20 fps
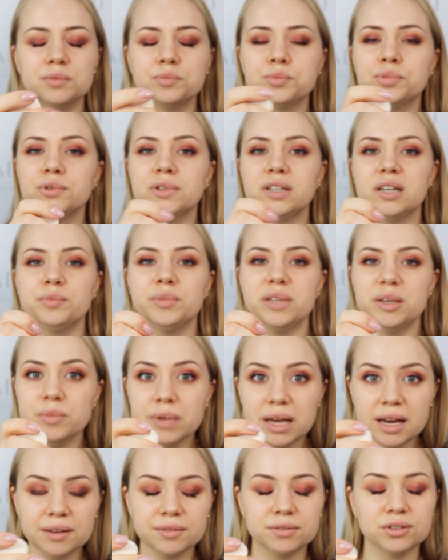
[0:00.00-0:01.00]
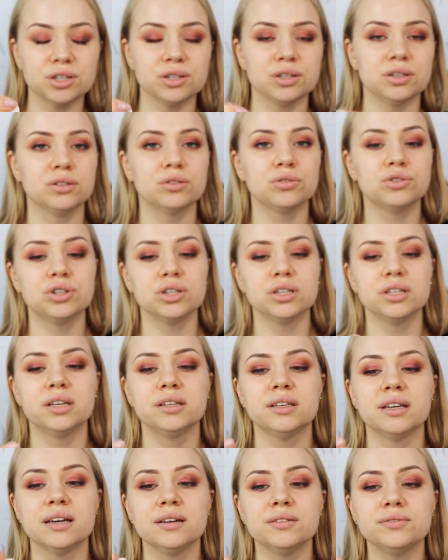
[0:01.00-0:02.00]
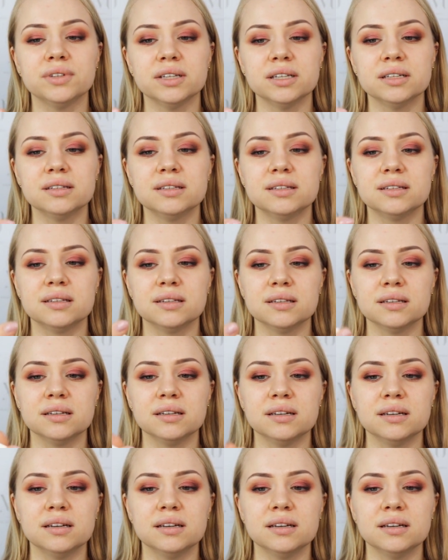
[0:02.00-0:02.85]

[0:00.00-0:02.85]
z tym pudrem nie miałam wcześniej do czynienia, więc...